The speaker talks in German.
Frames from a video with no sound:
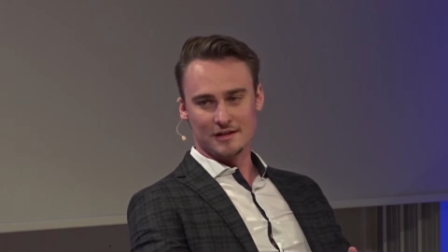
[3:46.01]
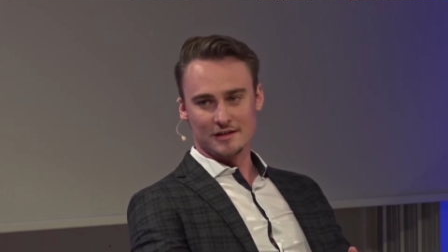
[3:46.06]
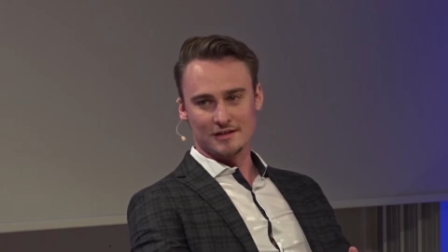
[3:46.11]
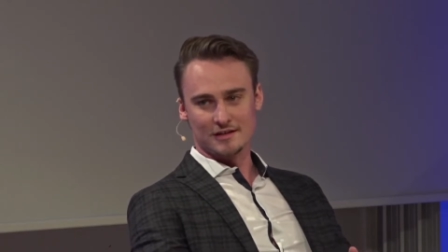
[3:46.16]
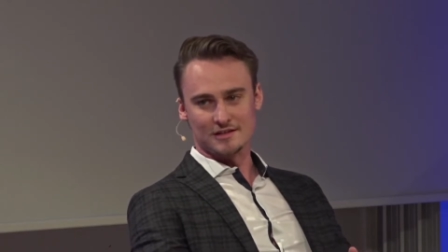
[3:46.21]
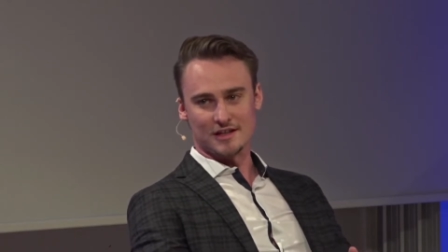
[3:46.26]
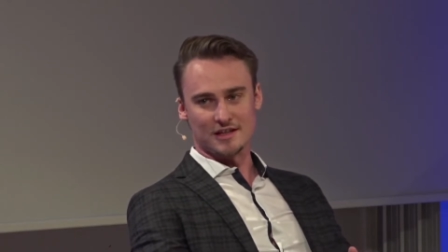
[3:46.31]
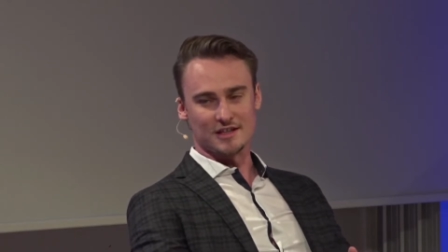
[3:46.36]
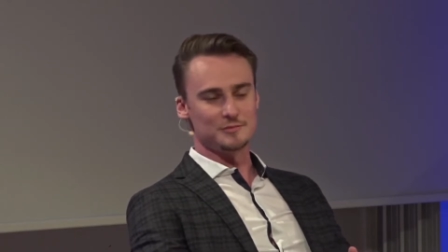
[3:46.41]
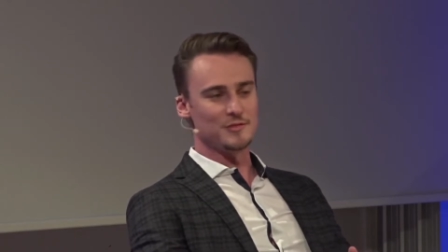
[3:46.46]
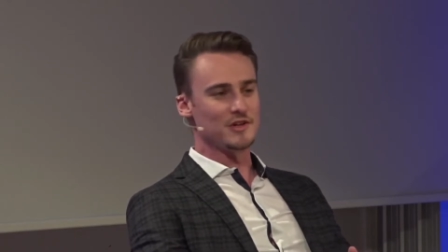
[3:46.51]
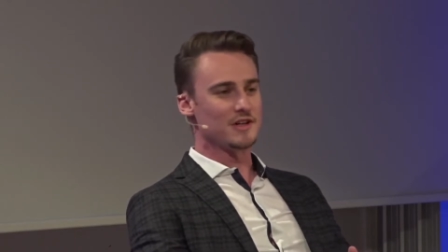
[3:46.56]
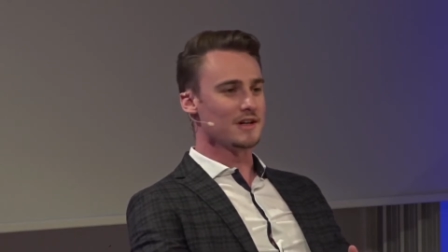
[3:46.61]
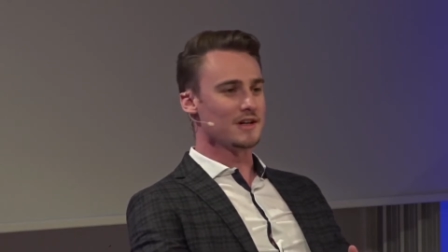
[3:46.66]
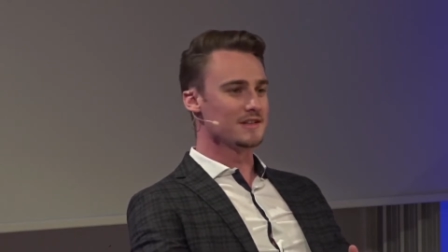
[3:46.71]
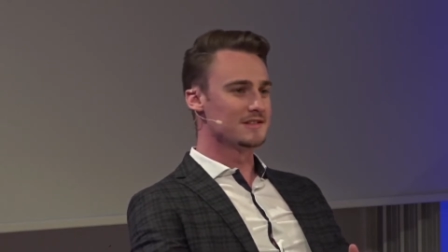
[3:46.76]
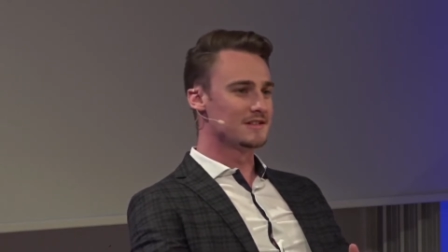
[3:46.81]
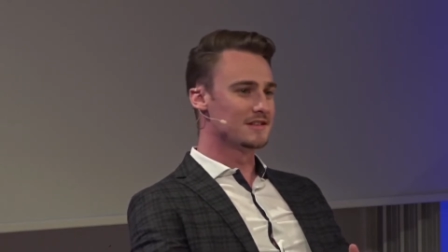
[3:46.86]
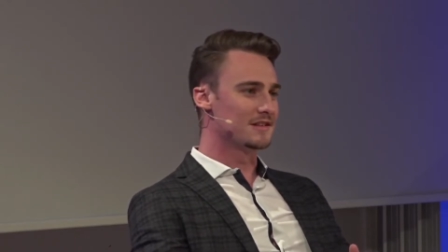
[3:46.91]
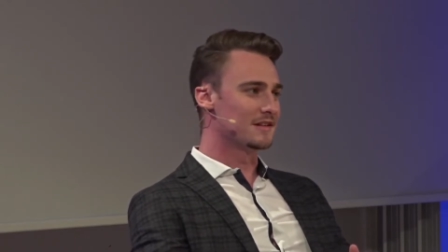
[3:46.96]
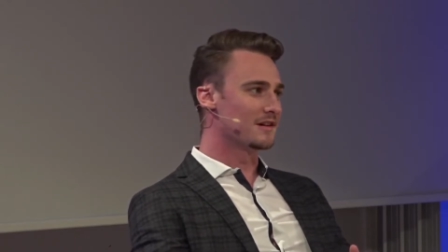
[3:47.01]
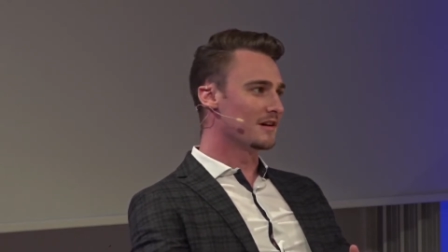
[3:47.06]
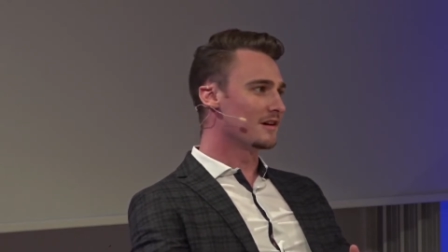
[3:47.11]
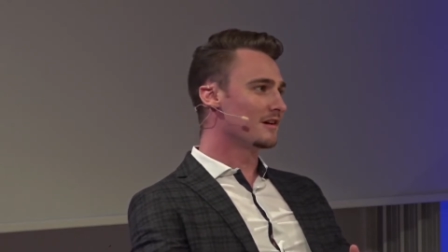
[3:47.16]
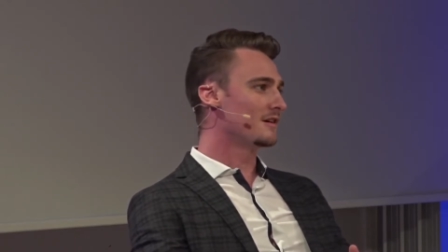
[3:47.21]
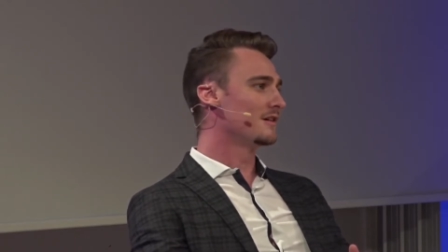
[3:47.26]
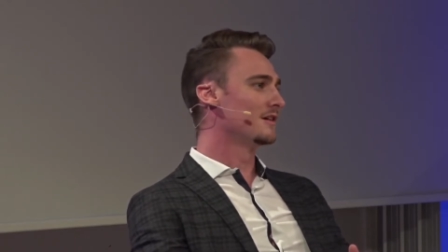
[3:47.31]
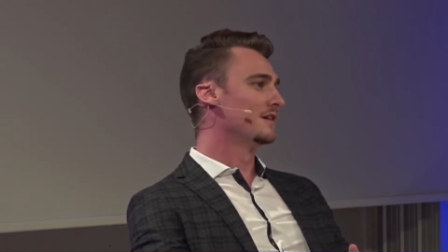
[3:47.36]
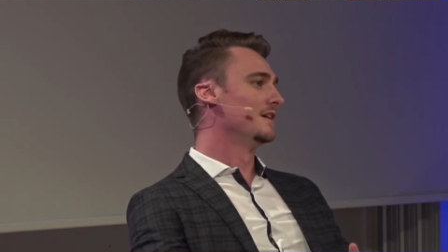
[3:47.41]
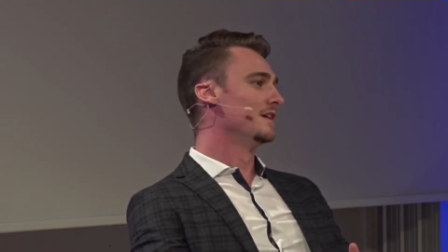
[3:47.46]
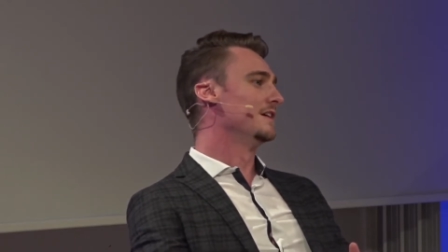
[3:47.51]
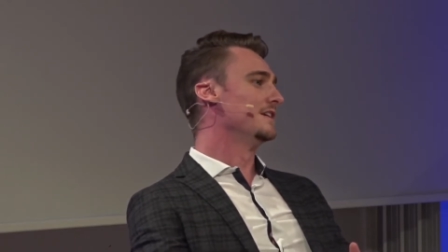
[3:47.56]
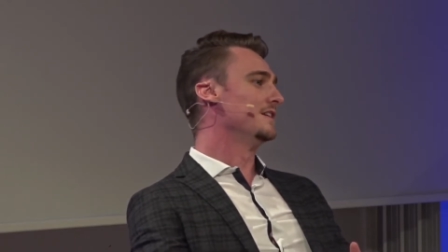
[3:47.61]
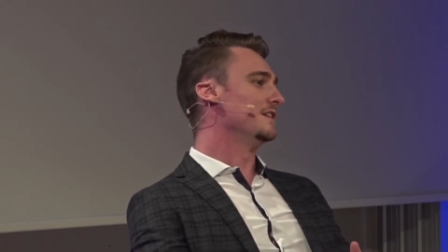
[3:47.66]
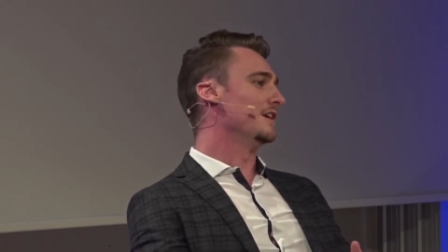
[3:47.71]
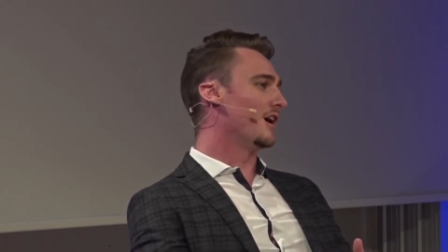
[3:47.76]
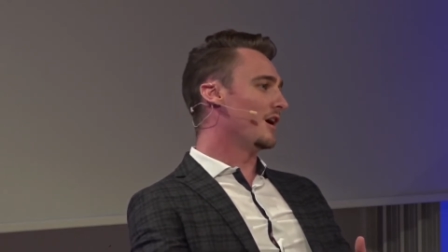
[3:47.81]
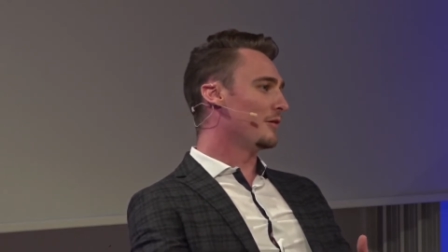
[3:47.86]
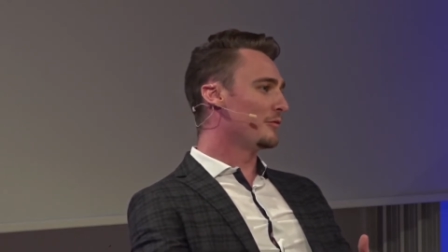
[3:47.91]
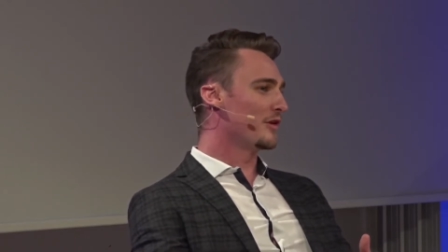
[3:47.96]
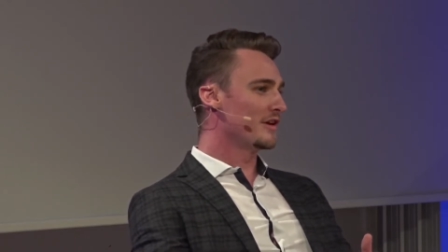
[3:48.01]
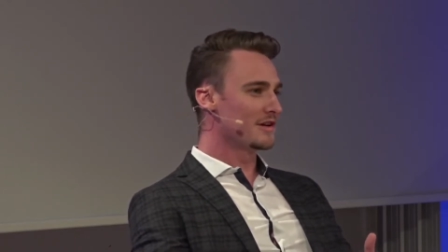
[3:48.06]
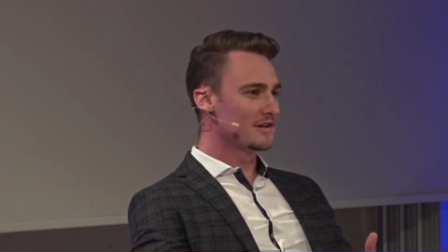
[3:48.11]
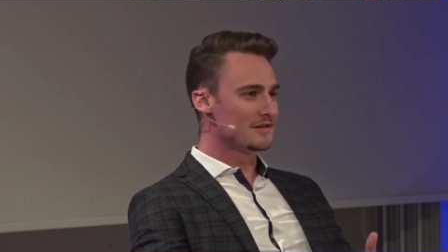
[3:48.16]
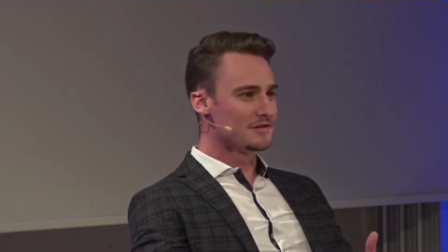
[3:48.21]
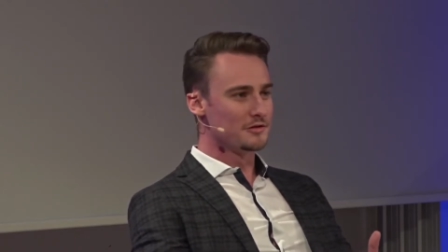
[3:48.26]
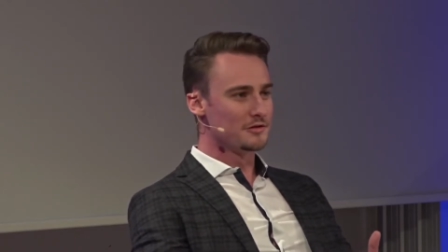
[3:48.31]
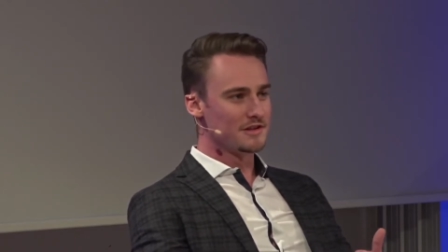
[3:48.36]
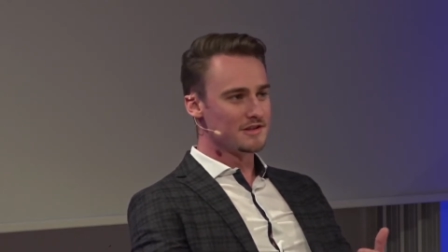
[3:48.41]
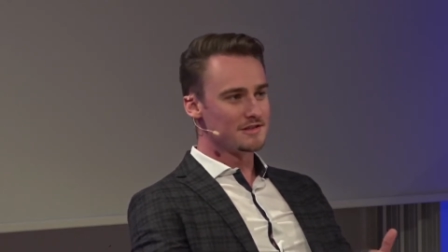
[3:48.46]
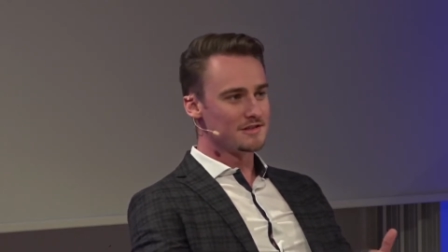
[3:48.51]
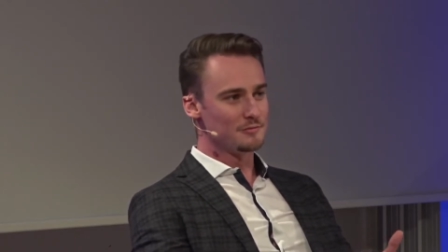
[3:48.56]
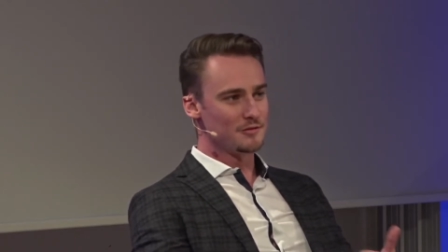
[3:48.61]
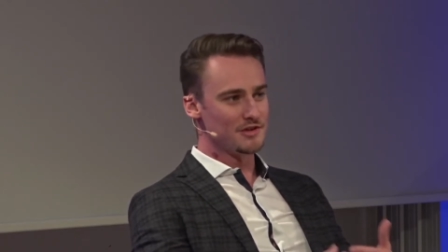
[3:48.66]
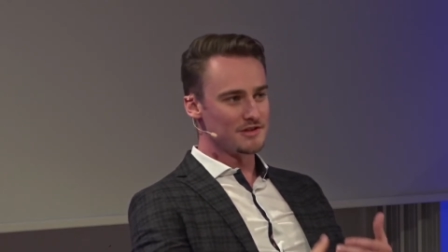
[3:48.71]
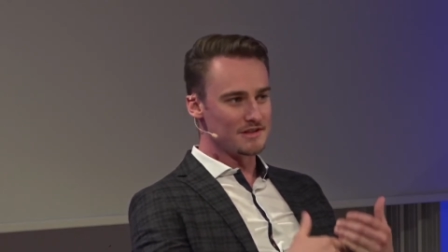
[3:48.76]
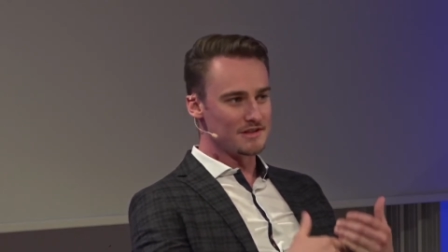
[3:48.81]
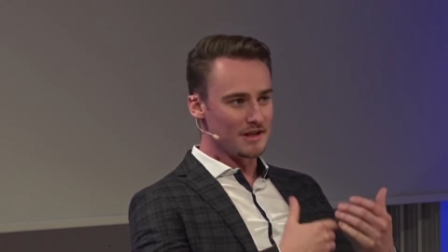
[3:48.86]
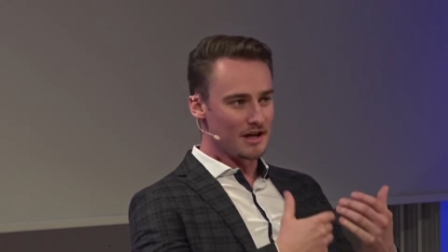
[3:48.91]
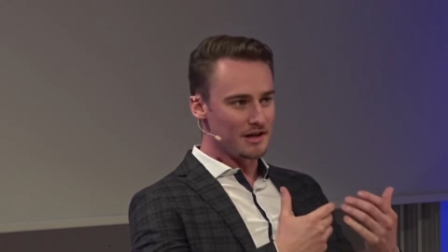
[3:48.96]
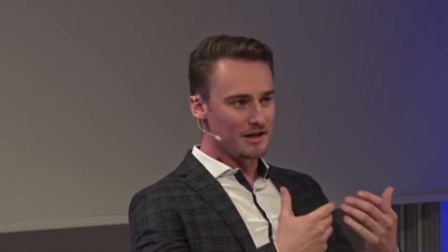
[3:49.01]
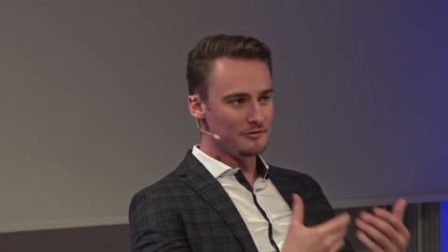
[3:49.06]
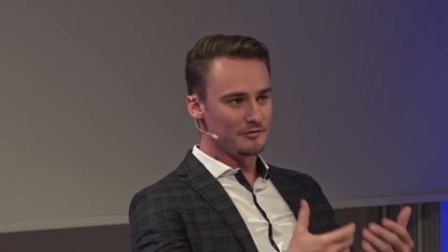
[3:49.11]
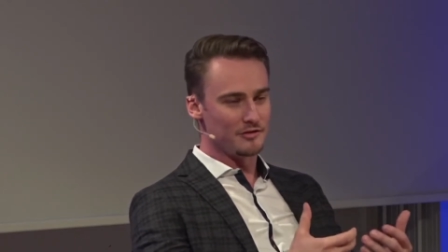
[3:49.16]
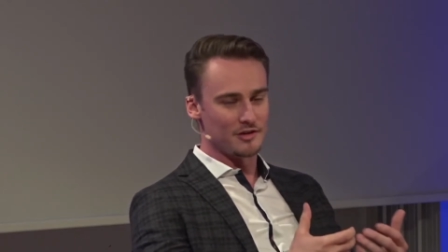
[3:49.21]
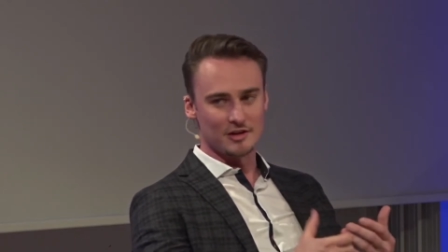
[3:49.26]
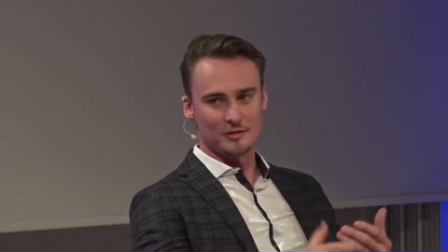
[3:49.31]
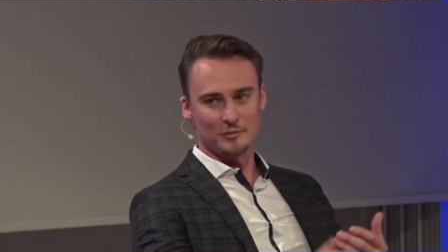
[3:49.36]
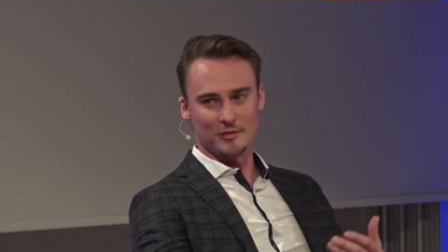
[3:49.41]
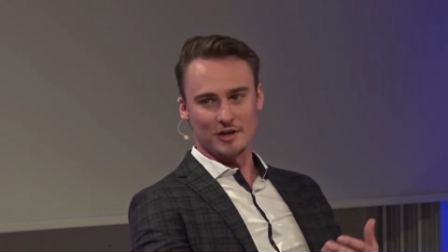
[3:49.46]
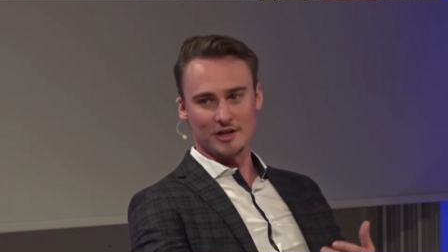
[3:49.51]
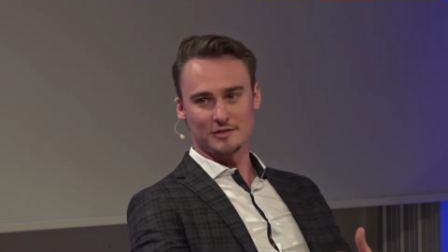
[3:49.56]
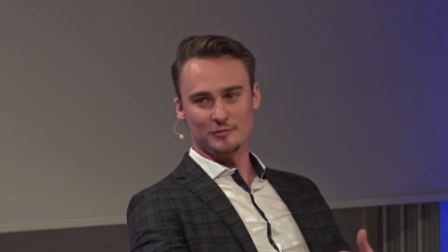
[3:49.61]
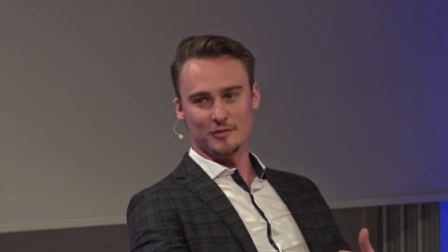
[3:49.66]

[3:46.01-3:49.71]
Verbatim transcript: Das heißt, man kann sich da die Arbeit als Jurist ein bisschen einfacher machen.